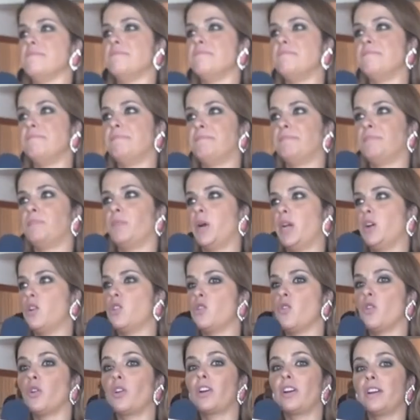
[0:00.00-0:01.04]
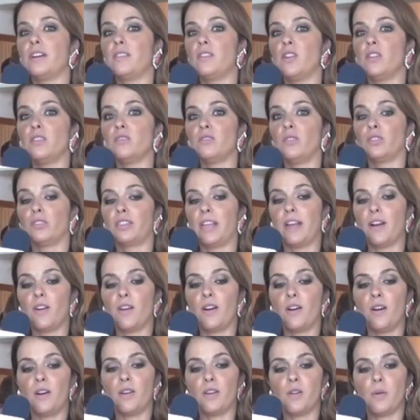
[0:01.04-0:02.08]
Mm, bueno, no, no, no,
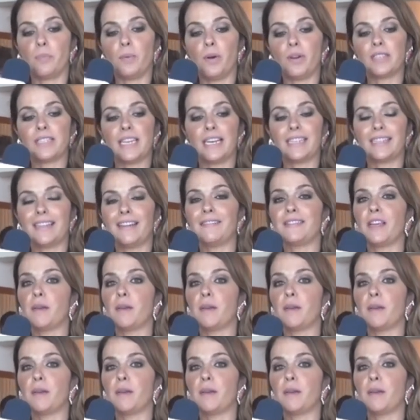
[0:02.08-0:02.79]
tengo, no puedo ser tan